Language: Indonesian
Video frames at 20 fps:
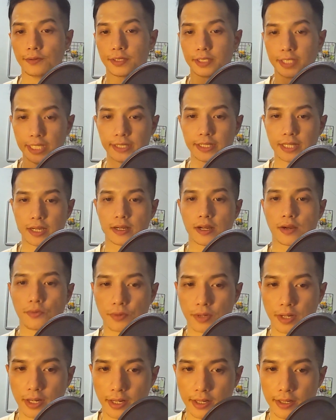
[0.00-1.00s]
kita
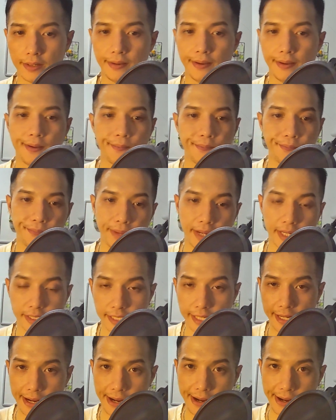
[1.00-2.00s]
kekurangan
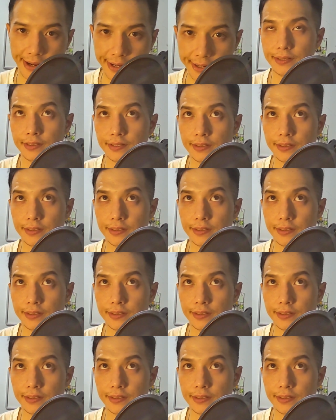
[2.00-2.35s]
BCAA?